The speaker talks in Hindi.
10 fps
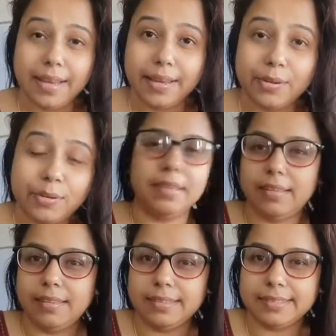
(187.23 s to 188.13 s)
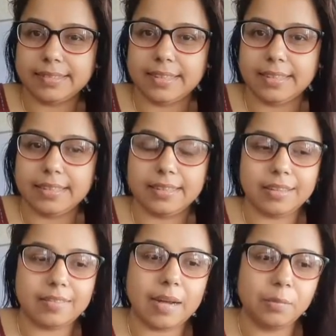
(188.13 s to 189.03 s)
हेलो वेल well,
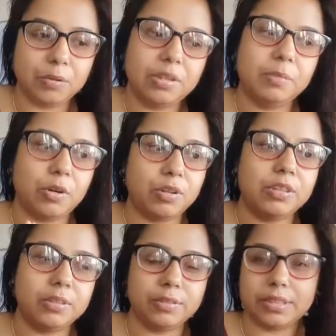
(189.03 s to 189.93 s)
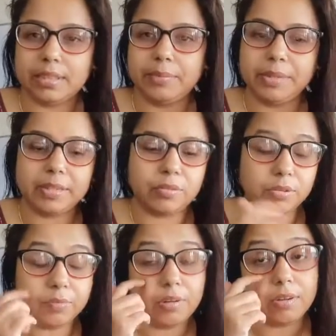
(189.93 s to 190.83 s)
आप लोगों ने बहुत दिनों से मेरा
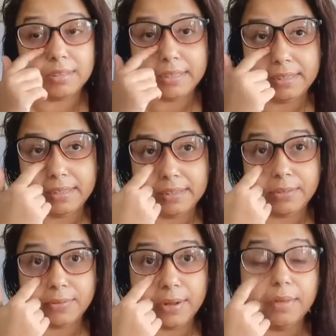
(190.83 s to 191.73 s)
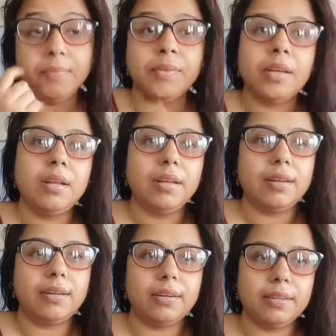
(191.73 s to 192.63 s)
कोई ब्लॉग नहीं देखा होगा
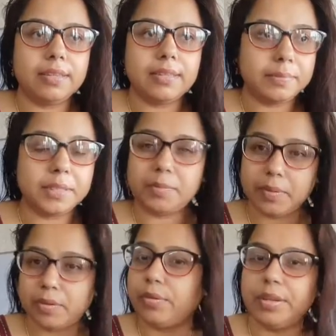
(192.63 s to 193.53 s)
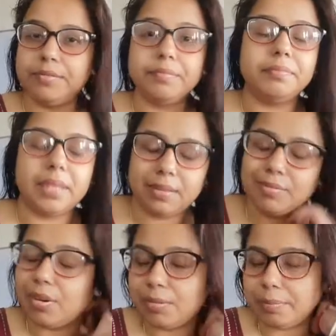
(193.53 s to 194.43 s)
और इस बीच में कोई मैंने
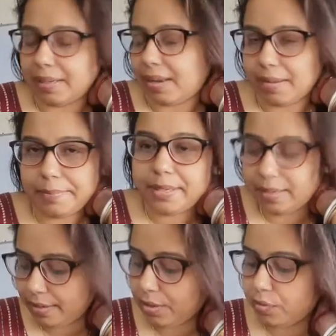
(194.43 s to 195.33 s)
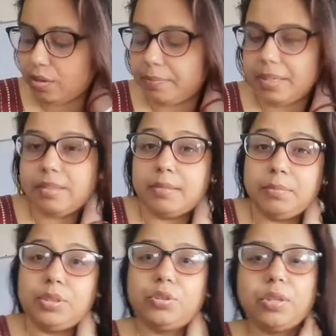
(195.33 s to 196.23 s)
ब्लॉग बनाया भी नहीं क्योंकि मेरी
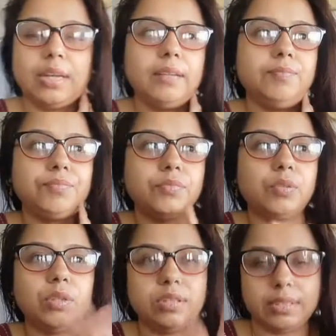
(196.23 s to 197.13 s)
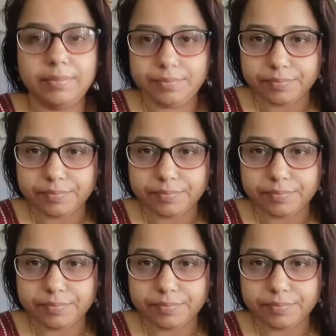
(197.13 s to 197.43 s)
तबीयत जो है थोड़ी सी